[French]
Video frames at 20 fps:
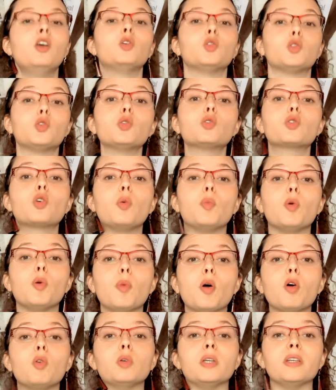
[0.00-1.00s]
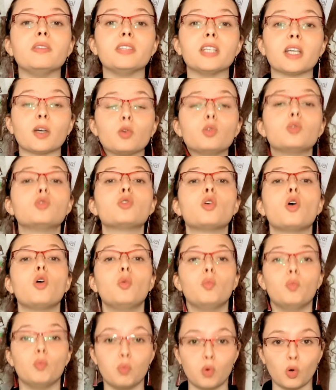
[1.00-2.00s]
jusqu'au moment où les virus
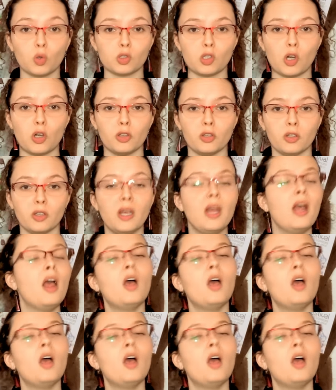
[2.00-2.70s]
bourgeonnent.